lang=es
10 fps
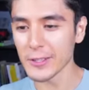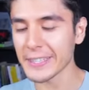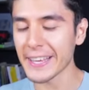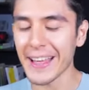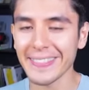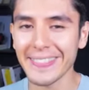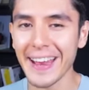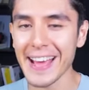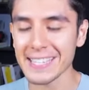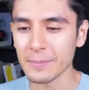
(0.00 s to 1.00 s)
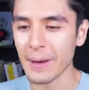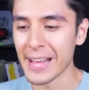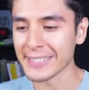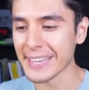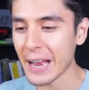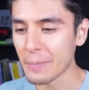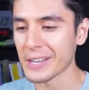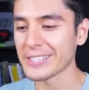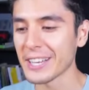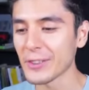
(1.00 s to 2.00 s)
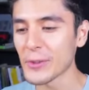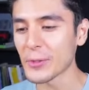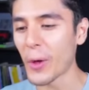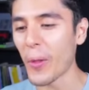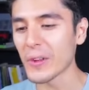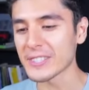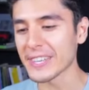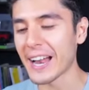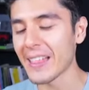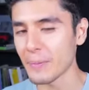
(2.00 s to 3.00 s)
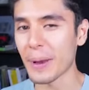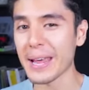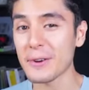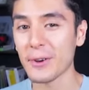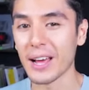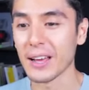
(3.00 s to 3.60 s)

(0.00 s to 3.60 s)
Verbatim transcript: nos quedan tres más y al parecer no todo será de película.